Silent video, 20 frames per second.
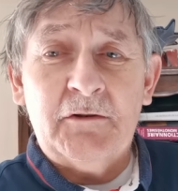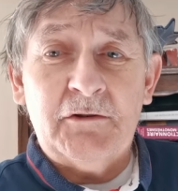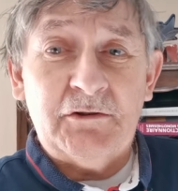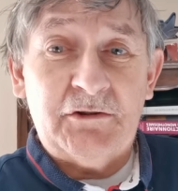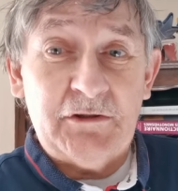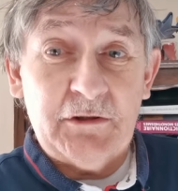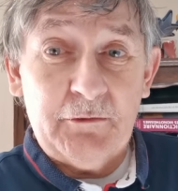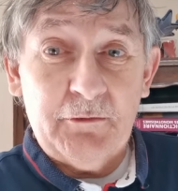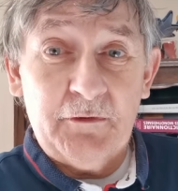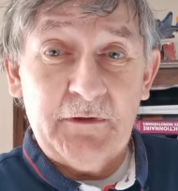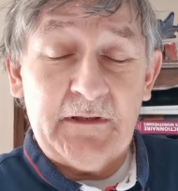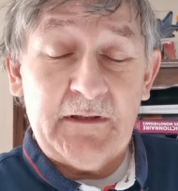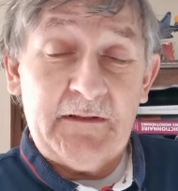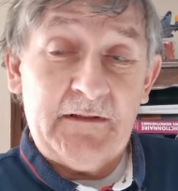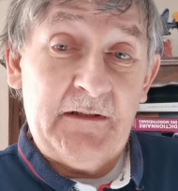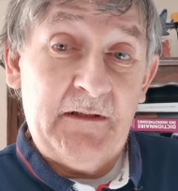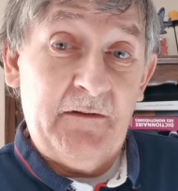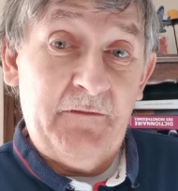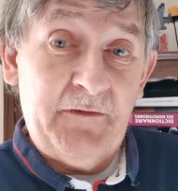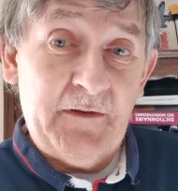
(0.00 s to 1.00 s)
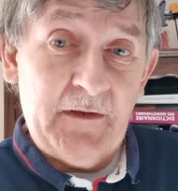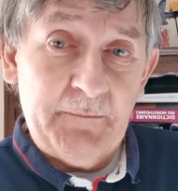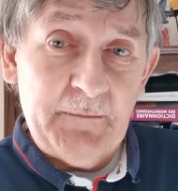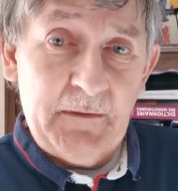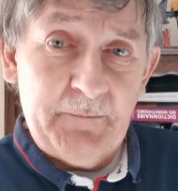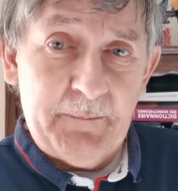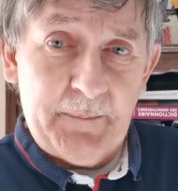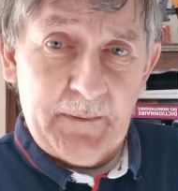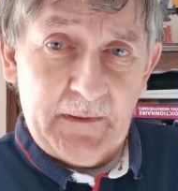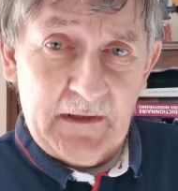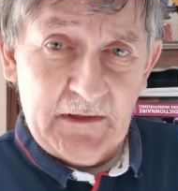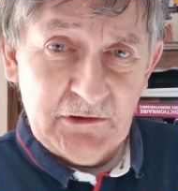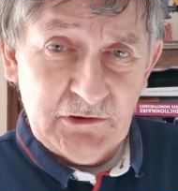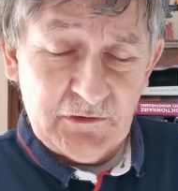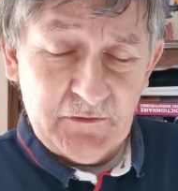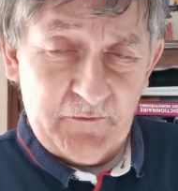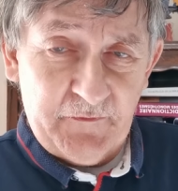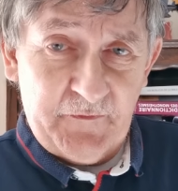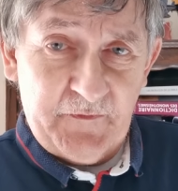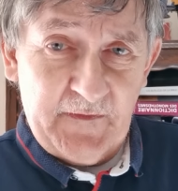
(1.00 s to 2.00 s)
J'ai contacté via mes
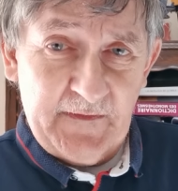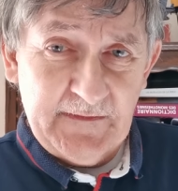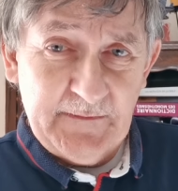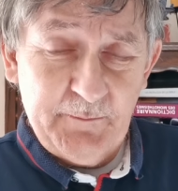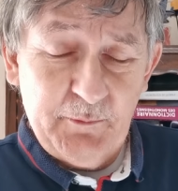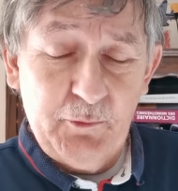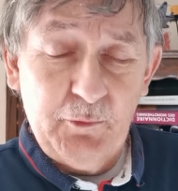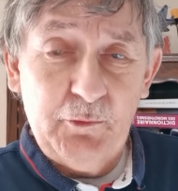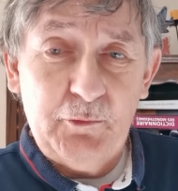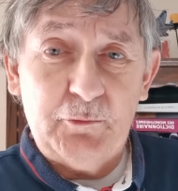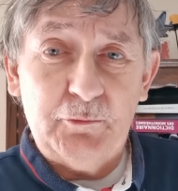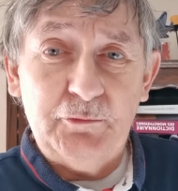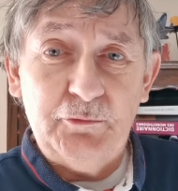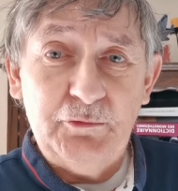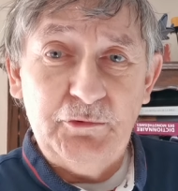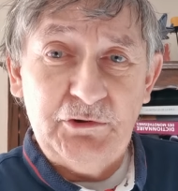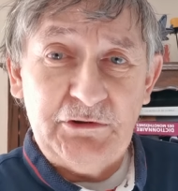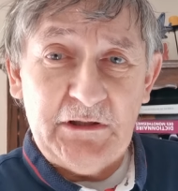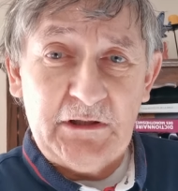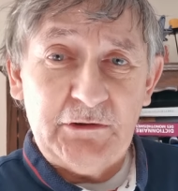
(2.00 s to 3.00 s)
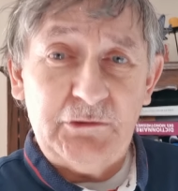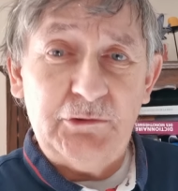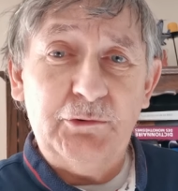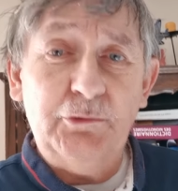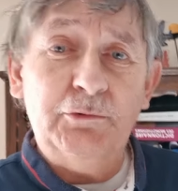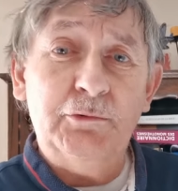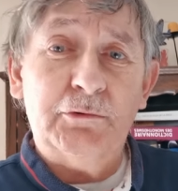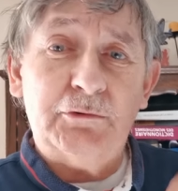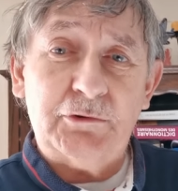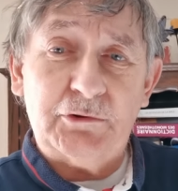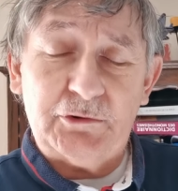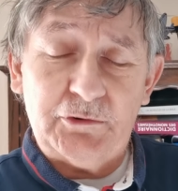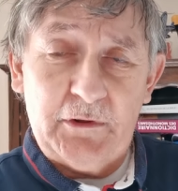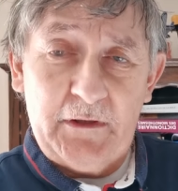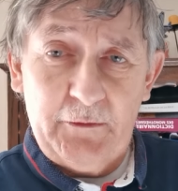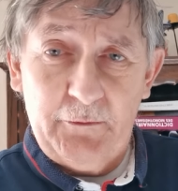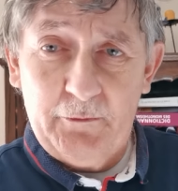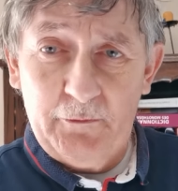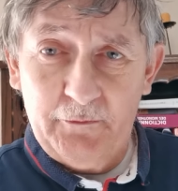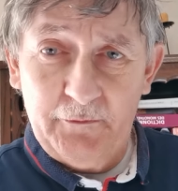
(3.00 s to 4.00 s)
pages Facebook où chaque jour je
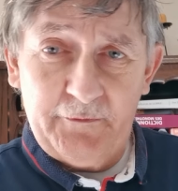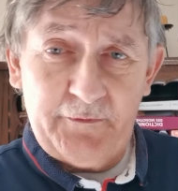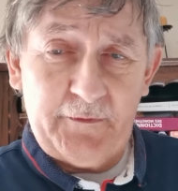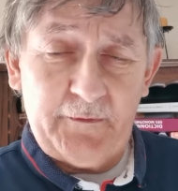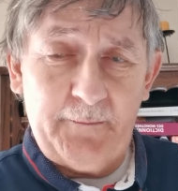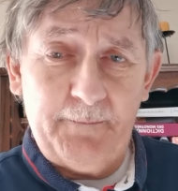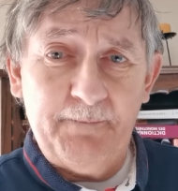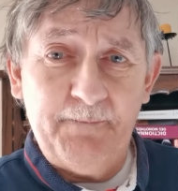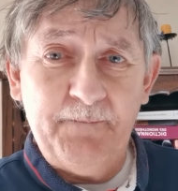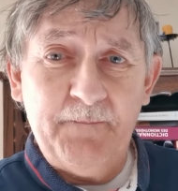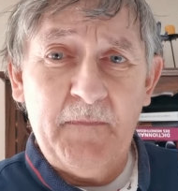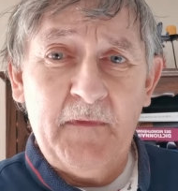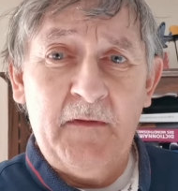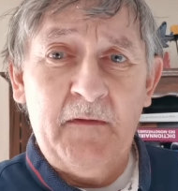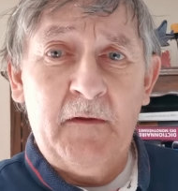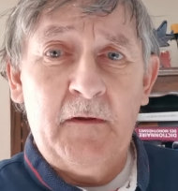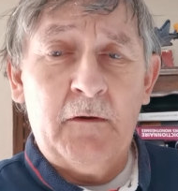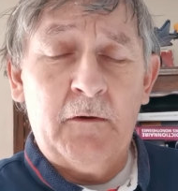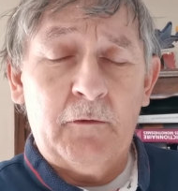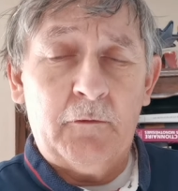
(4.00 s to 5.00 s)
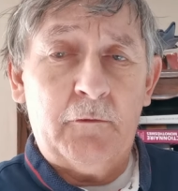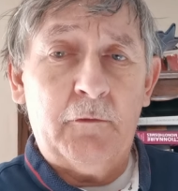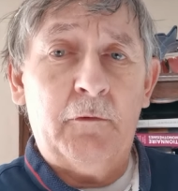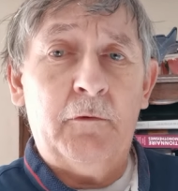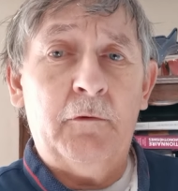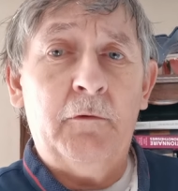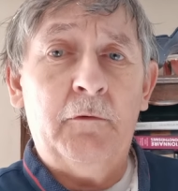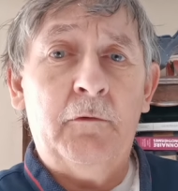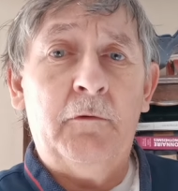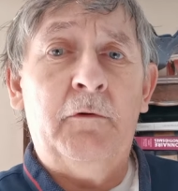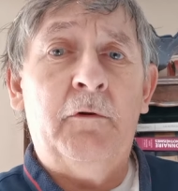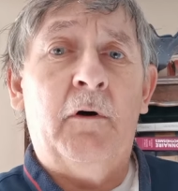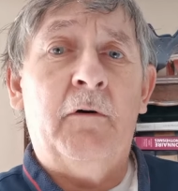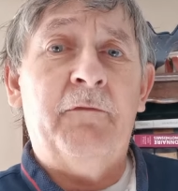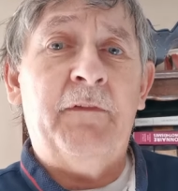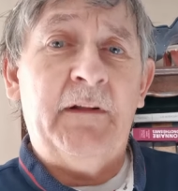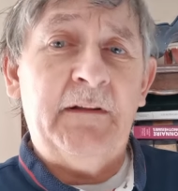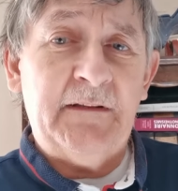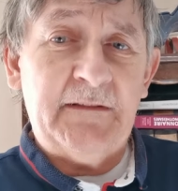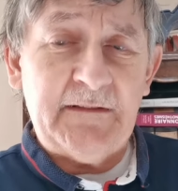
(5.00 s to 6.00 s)
annonce que dans
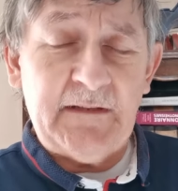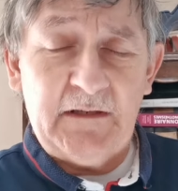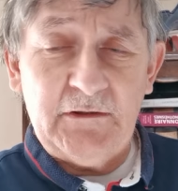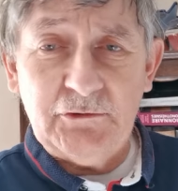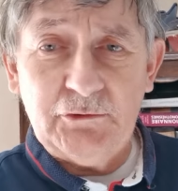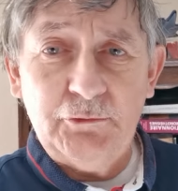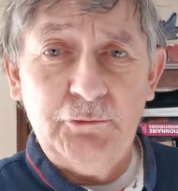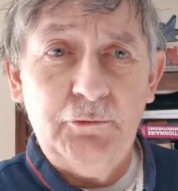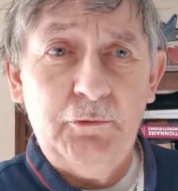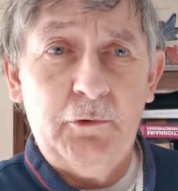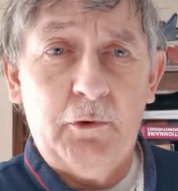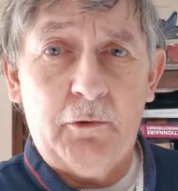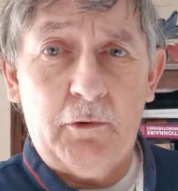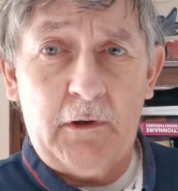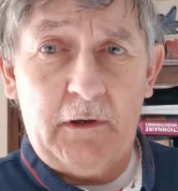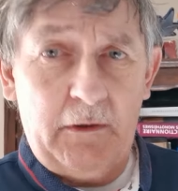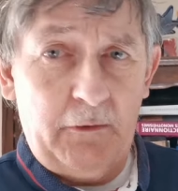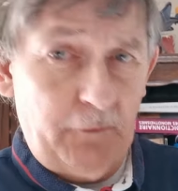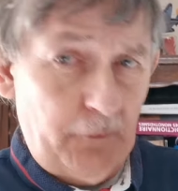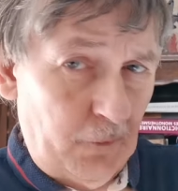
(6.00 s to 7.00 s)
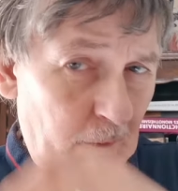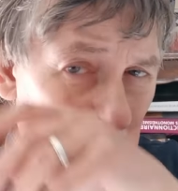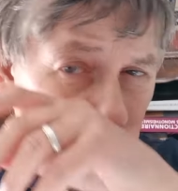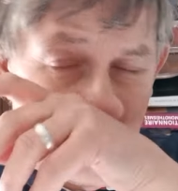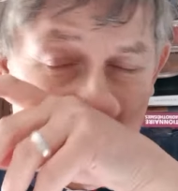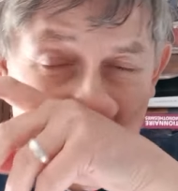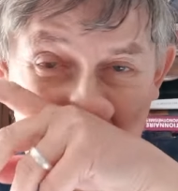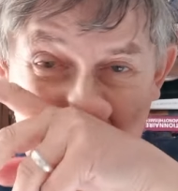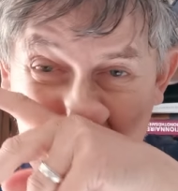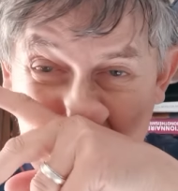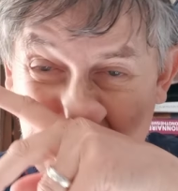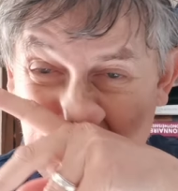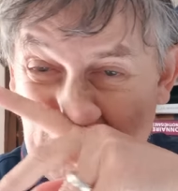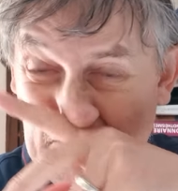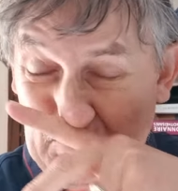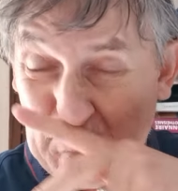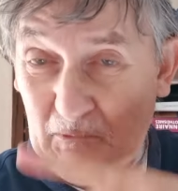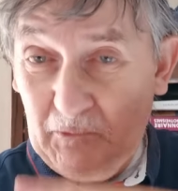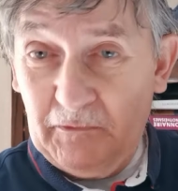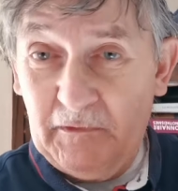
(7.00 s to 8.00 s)
25 jours aura lieu la
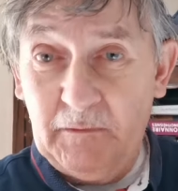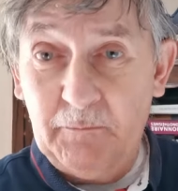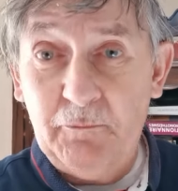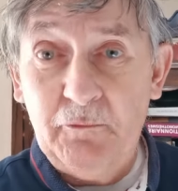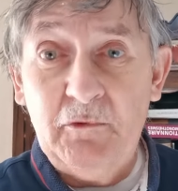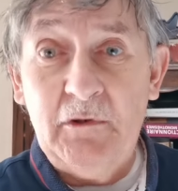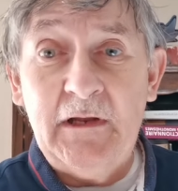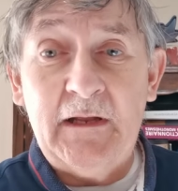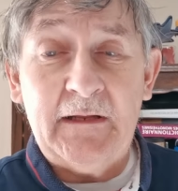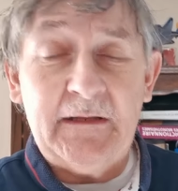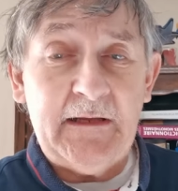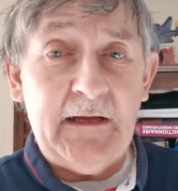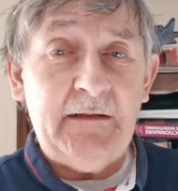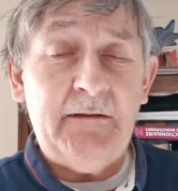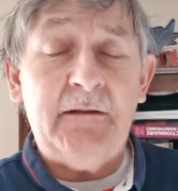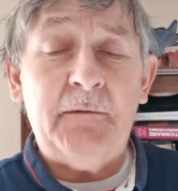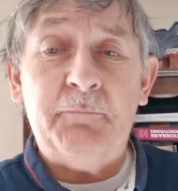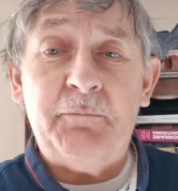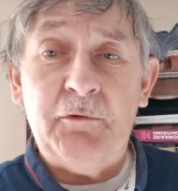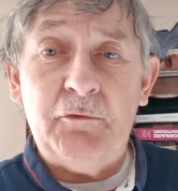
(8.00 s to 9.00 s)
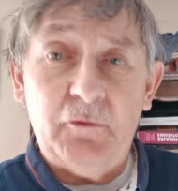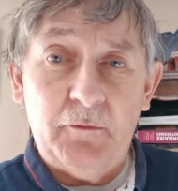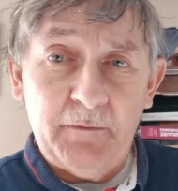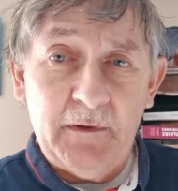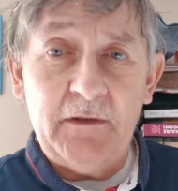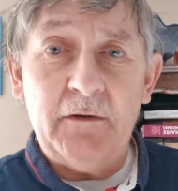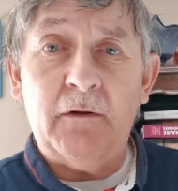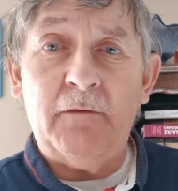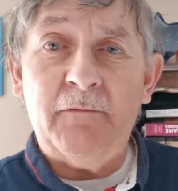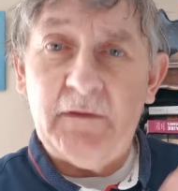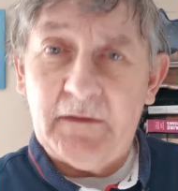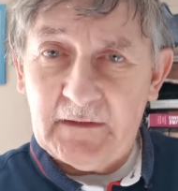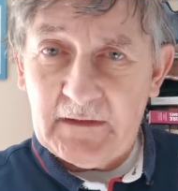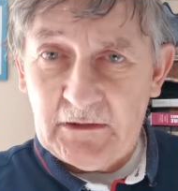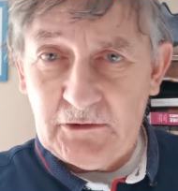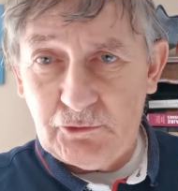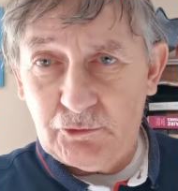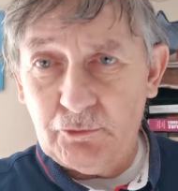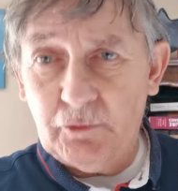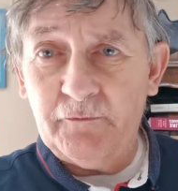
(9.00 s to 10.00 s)
le début de la quête, et puis demain dans
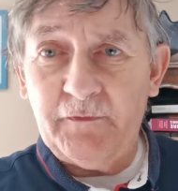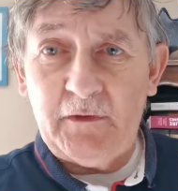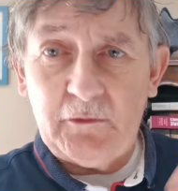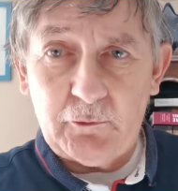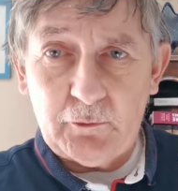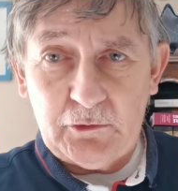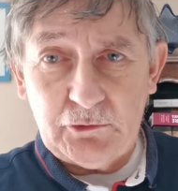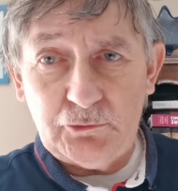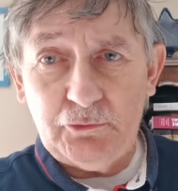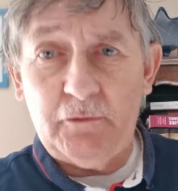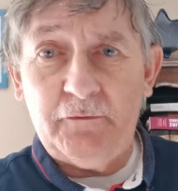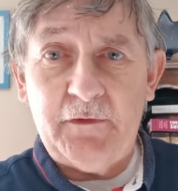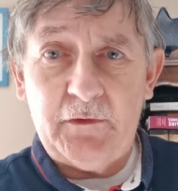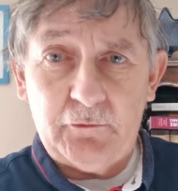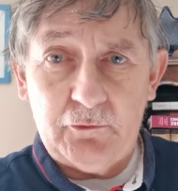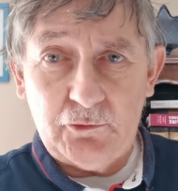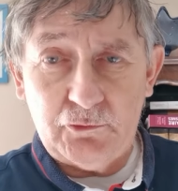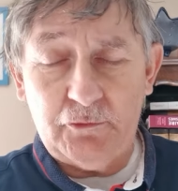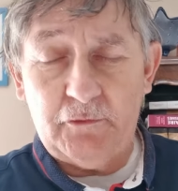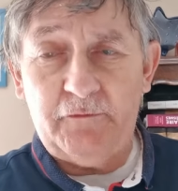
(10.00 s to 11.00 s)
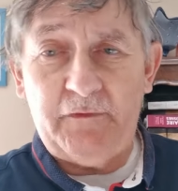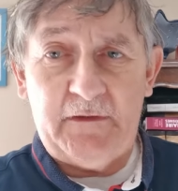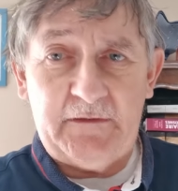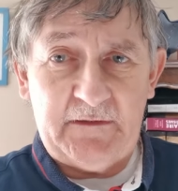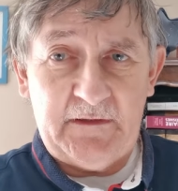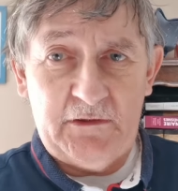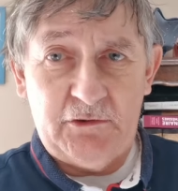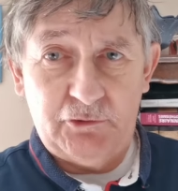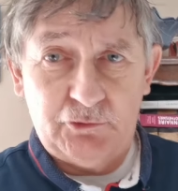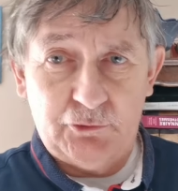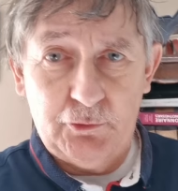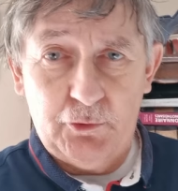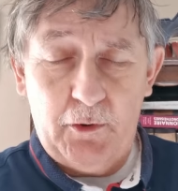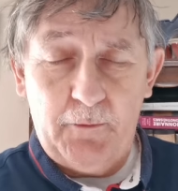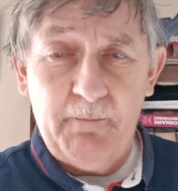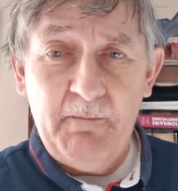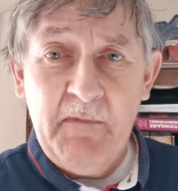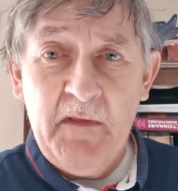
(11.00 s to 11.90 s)
24 jours, 23 jours, 22 jours, 21 jours,